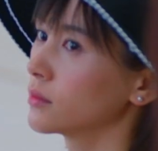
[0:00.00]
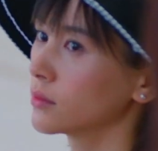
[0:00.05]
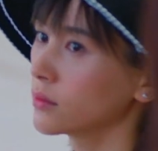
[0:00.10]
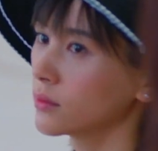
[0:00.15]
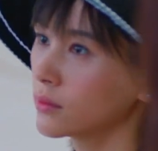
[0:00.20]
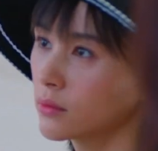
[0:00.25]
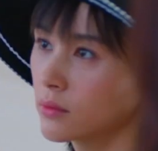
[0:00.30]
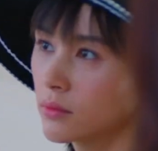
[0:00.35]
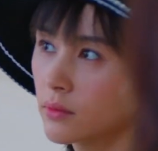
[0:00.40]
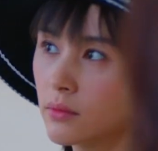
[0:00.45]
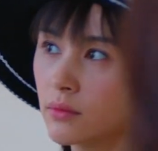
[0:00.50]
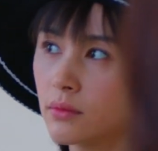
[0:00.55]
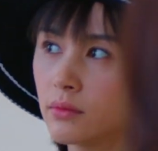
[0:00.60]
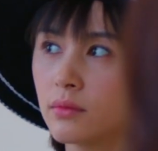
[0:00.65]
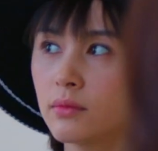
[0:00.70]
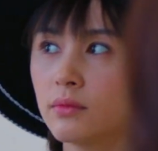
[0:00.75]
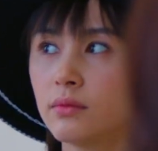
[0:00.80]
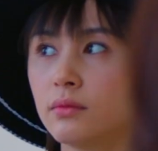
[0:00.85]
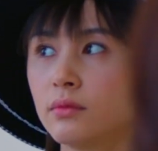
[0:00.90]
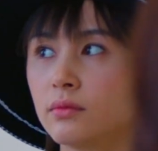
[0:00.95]
呢。
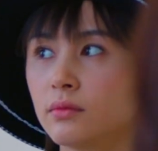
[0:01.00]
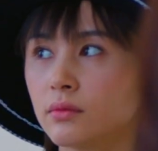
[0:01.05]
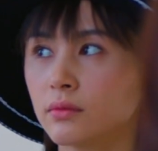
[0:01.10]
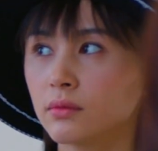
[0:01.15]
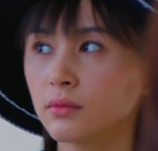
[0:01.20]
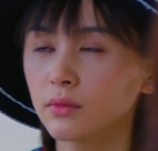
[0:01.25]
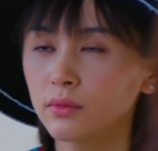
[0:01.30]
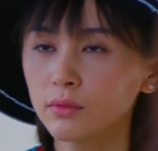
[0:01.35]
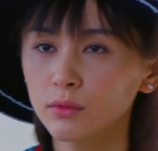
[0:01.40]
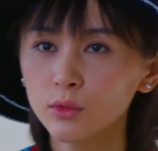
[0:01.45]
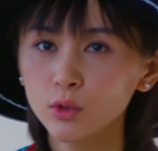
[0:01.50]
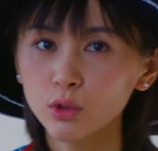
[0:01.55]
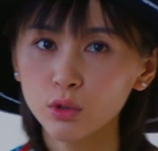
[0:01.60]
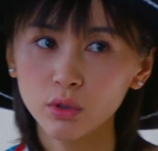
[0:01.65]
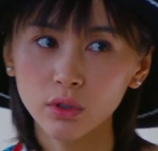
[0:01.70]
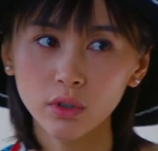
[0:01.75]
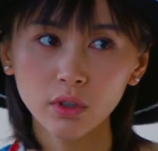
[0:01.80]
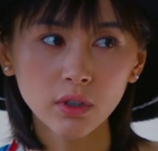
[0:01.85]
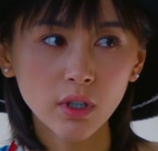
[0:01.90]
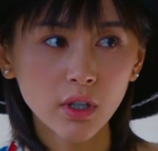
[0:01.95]

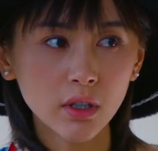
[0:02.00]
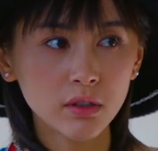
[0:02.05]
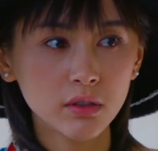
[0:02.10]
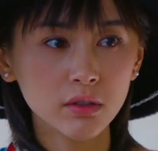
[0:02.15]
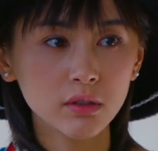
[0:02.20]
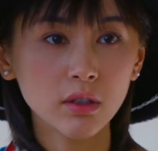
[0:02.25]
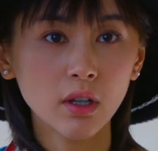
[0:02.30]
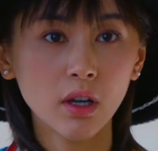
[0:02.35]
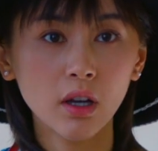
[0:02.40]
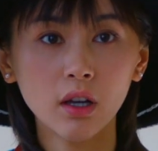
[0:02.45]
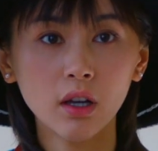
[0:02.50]
谁担心她